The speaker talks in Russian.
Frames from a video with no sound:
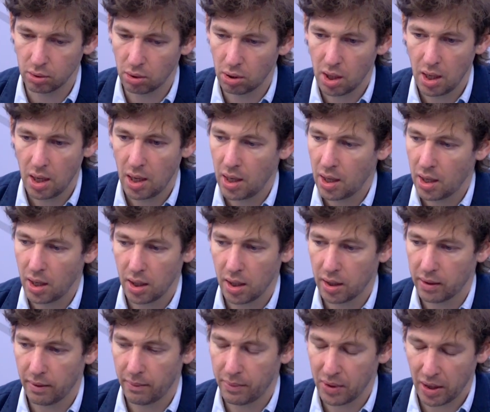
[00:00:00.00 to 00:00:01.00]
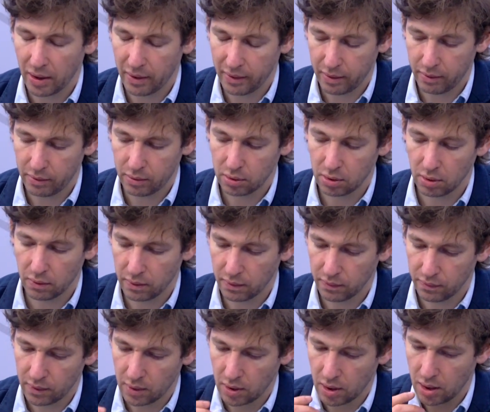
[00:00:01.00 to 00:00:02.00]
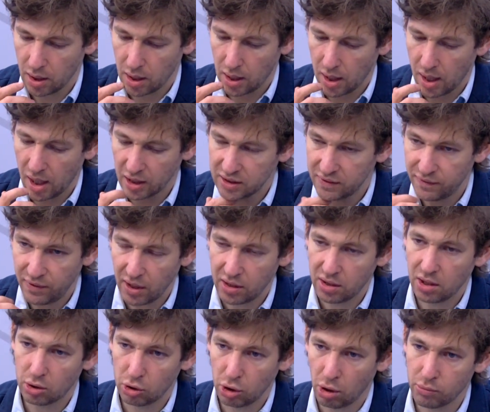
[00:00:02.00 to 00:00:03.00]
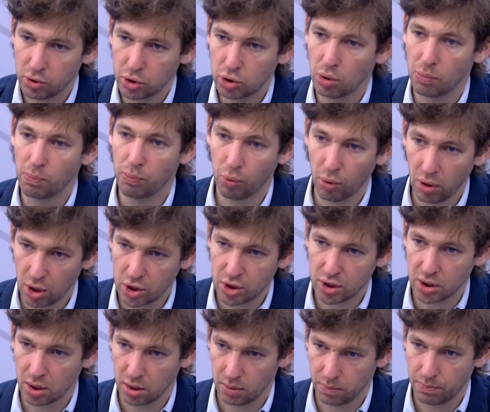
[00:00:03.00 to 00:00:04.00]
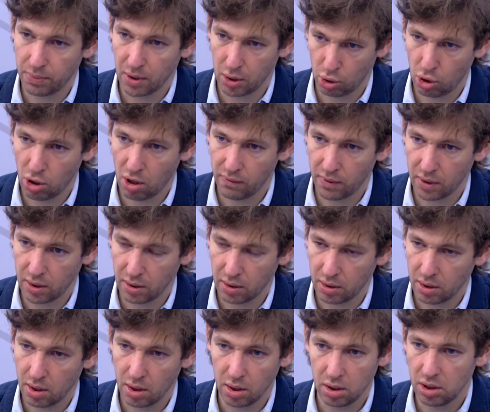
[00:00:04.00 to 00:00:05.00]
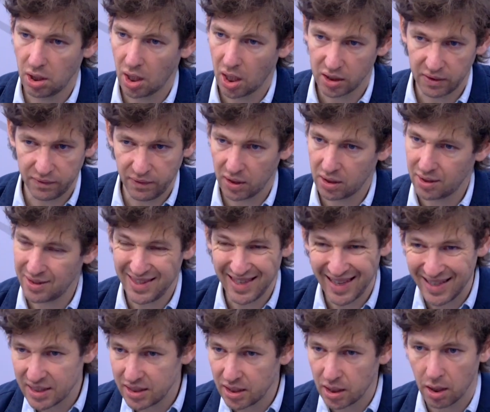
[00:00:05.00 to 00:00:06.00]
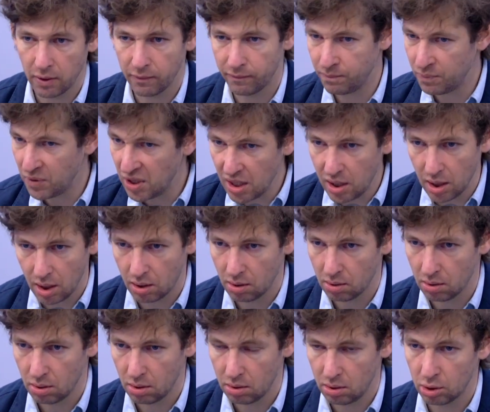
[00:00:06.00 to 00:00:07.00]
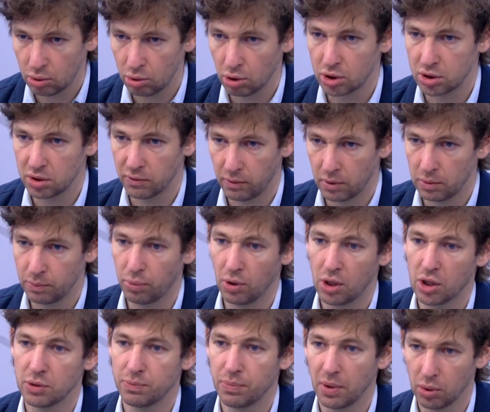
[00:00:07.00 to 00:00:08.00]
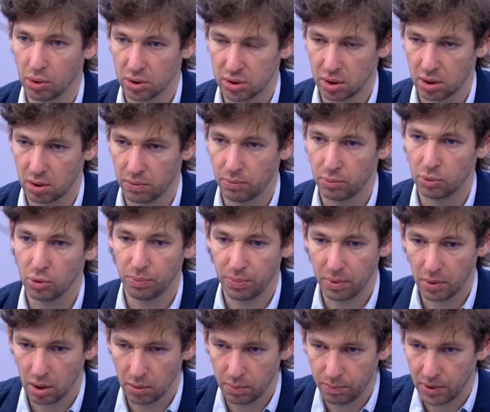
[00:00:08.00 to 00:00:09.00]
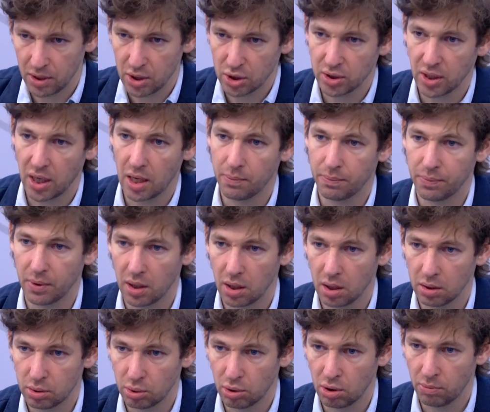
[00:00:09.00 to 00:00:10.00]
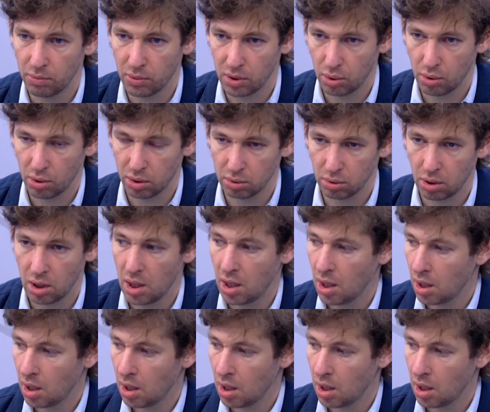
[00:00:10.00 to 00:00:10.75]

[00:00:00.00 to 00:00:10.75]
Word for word: но я, я говорю, в, ответ не том, что больше парковок, ни ответ нигде в мире не то, что вот больше полосах. Мы поезжаем по другому городу.